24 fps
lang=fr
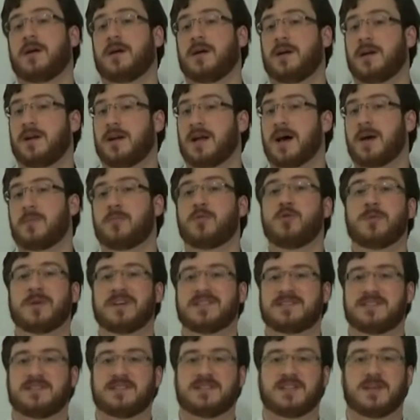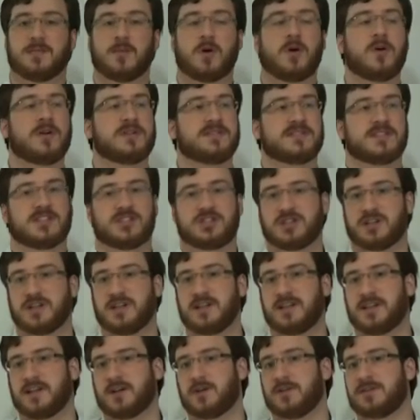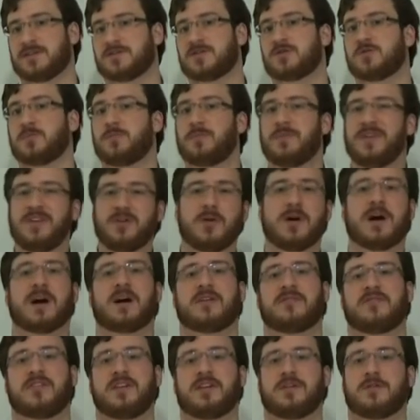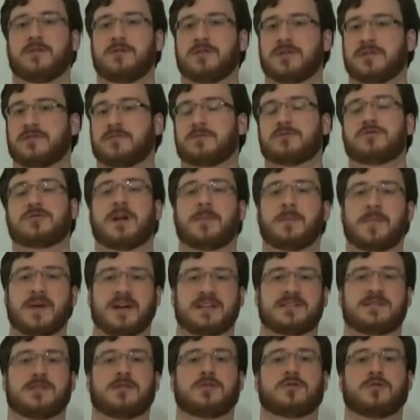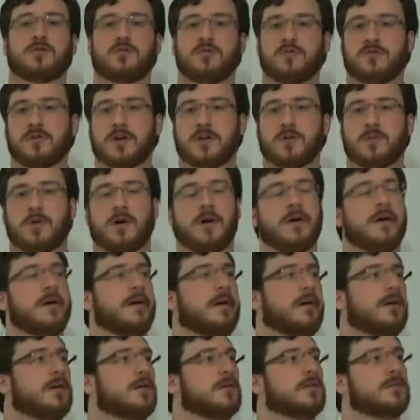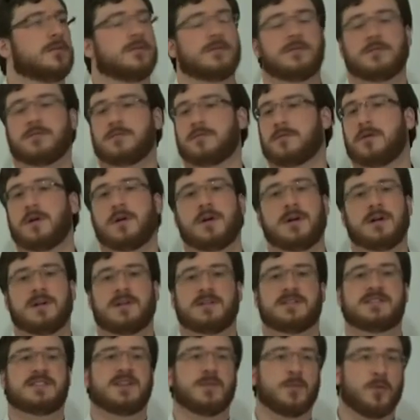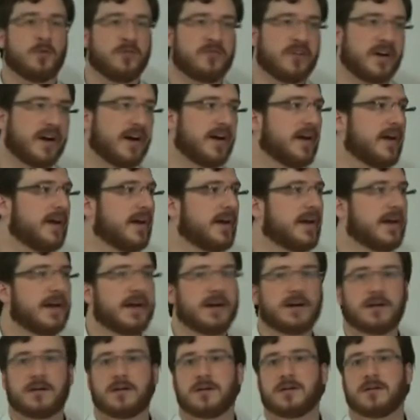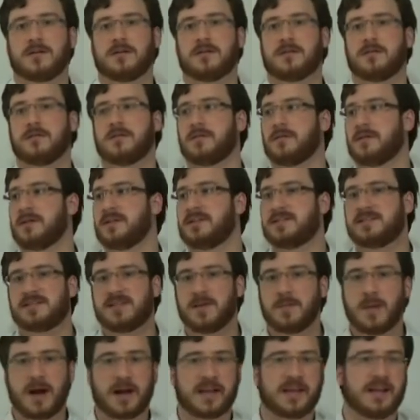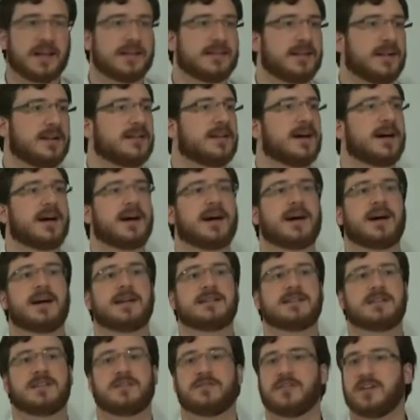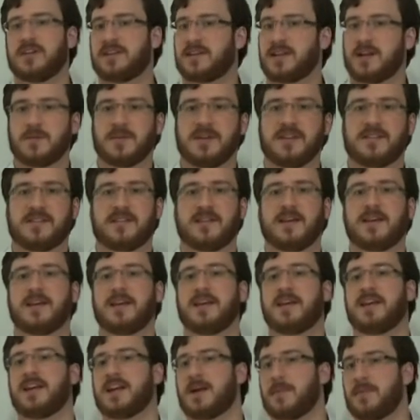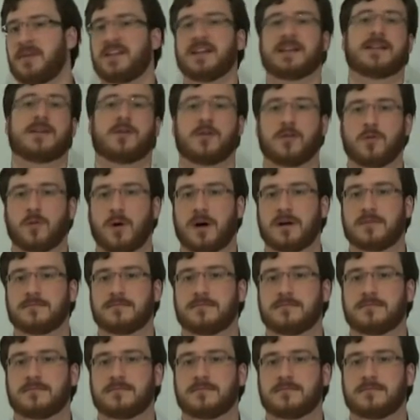Là, plus précisément, il s'agirait des connaissances biographiques que nous avons sur la personne que nous voyons. Euh, c'est mon frère, euh, il s'est marié à telle date, il fait tel métier, il habite à tel endroit.